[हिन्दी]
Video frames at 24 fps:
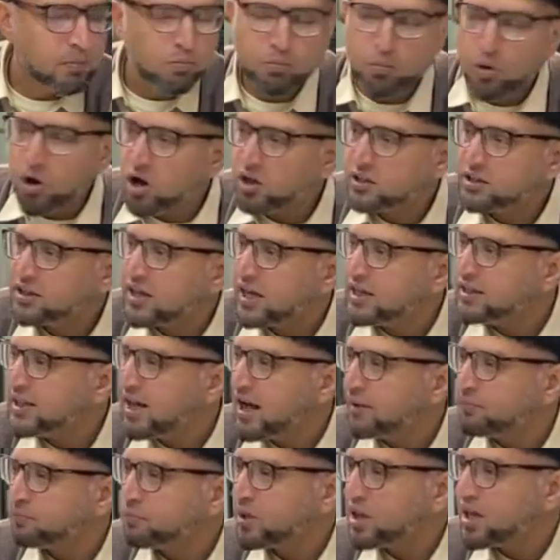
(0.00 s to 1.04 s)
मौत का
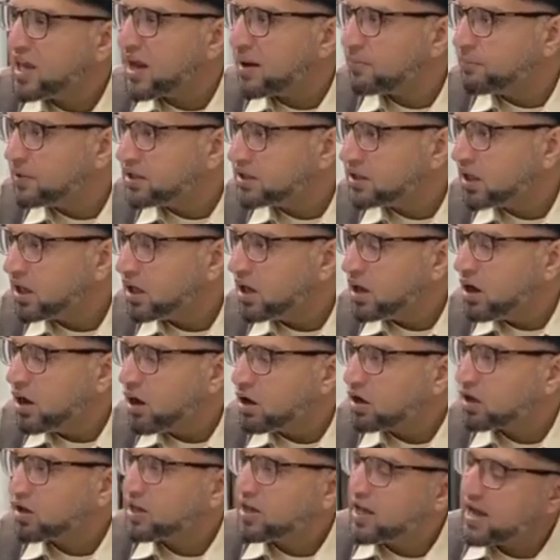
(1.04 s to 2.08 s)
नाम क्यामत
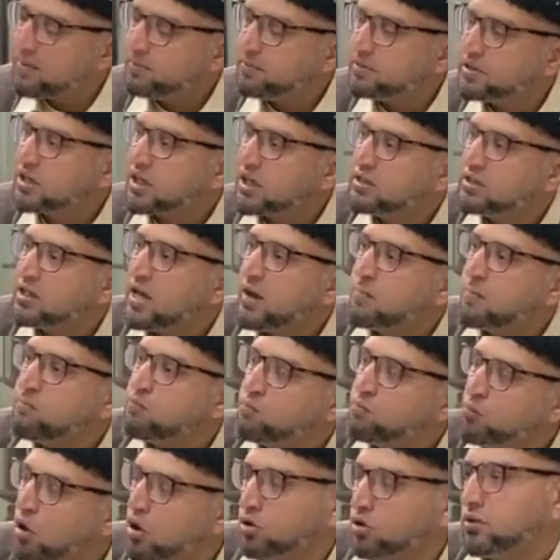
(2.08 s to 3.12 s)
और क्यामत का नाम
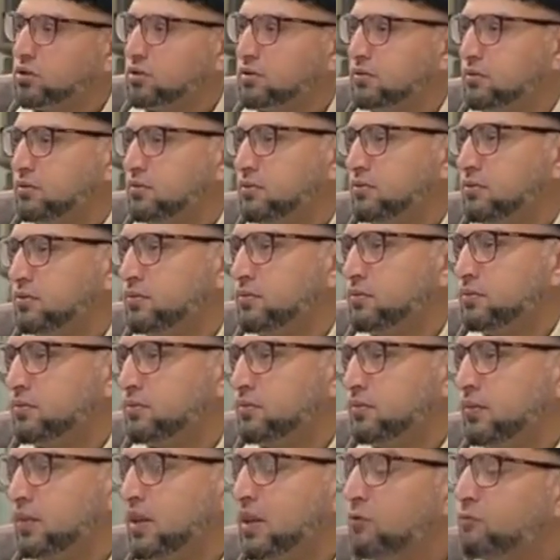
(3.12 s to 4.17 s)
मौत
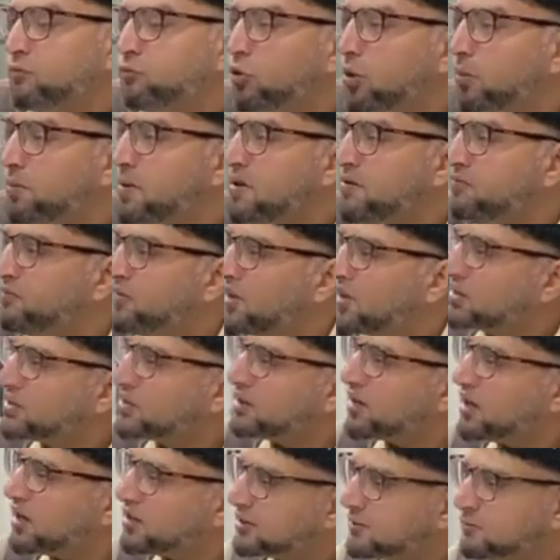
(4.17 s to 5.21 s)
वो भी
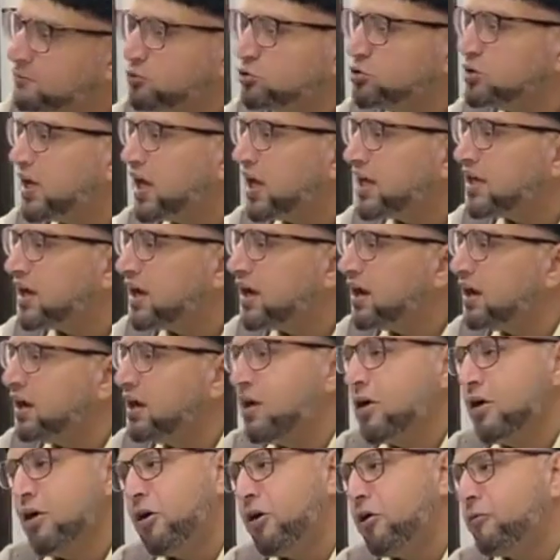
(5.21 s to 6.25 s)
वक्त खत्म हो जाएगा
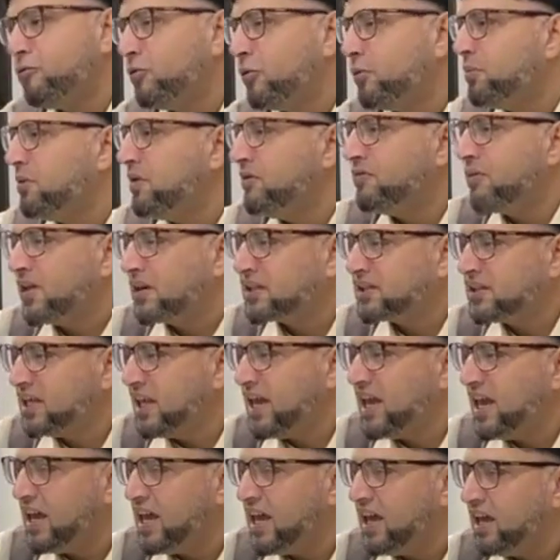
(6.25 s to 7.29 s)
और वो भी वक्त
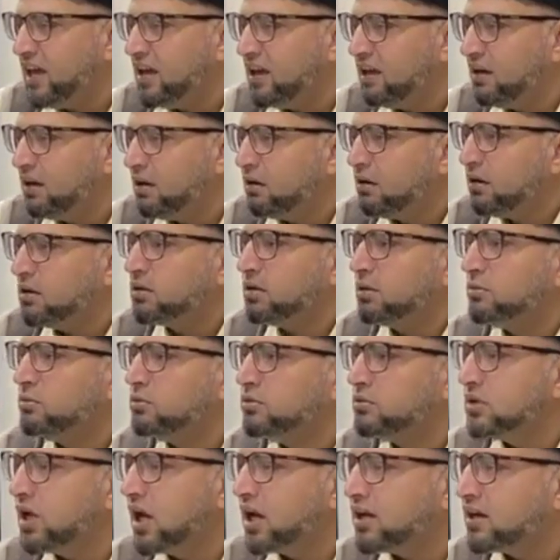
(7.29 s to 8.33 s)
ही खत्म
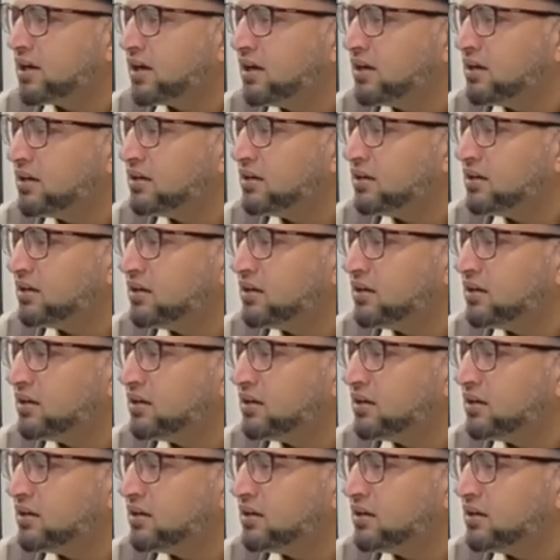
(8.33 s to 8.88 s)
हो जाएगा